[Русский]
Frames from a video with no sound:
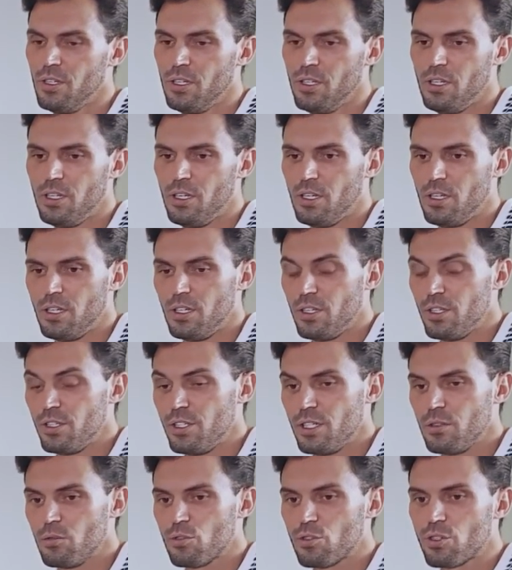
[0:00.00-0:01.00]
и
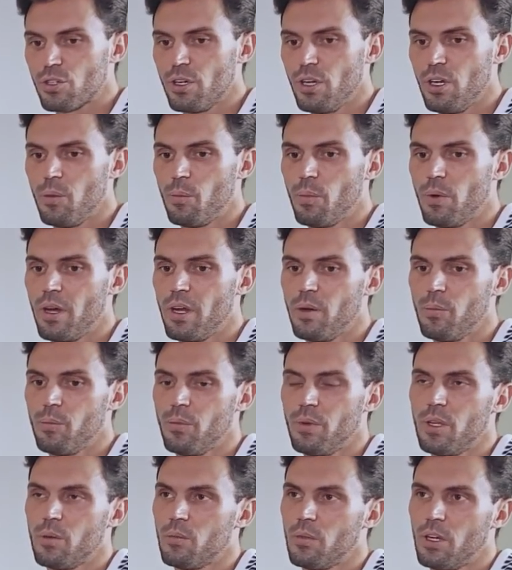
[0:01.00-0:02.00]
девушка или парень
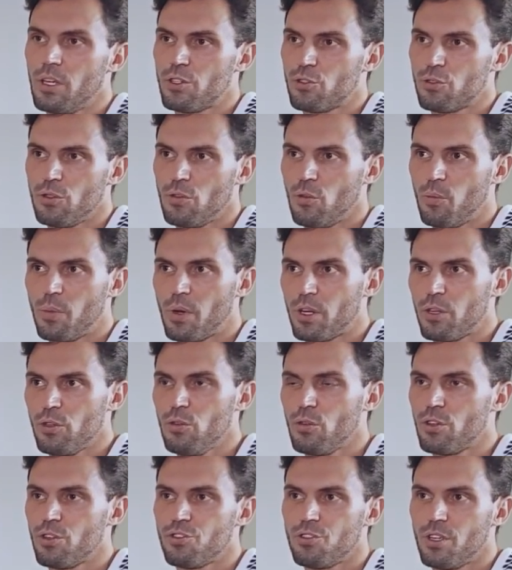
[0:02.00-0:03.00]
понимает, что его
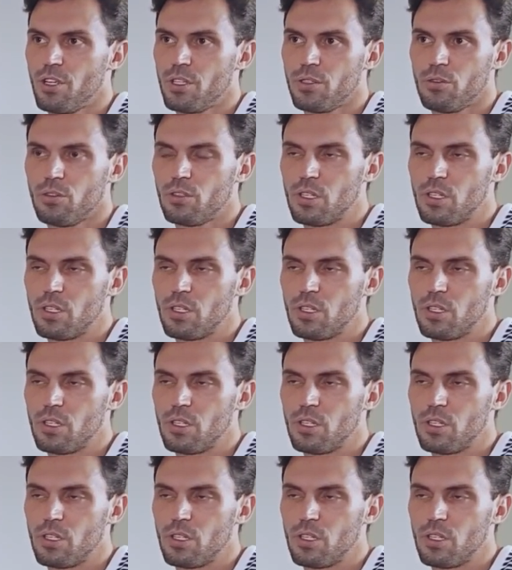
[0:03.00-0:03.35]
партнер начинает его